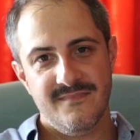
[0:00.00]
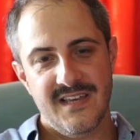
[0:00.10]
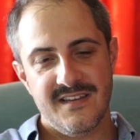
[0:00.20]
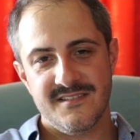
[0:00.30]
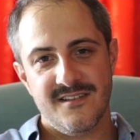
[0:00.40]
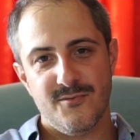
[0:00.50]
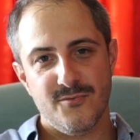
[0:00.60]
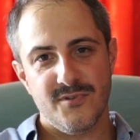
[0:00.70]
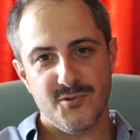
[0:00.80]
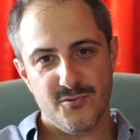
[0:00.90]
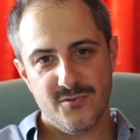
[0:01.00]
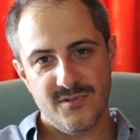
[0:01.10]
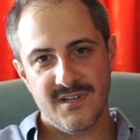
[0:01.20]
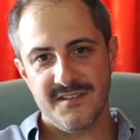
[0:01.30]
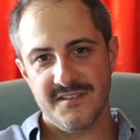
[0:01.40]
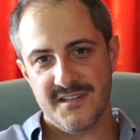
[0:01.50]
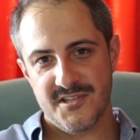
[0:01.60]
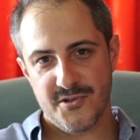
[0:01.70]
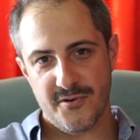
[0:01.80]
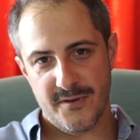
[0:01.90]
En azından onun da sonu kadınlara
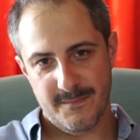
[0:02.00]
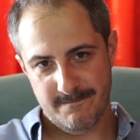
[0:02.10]
çıkıyor.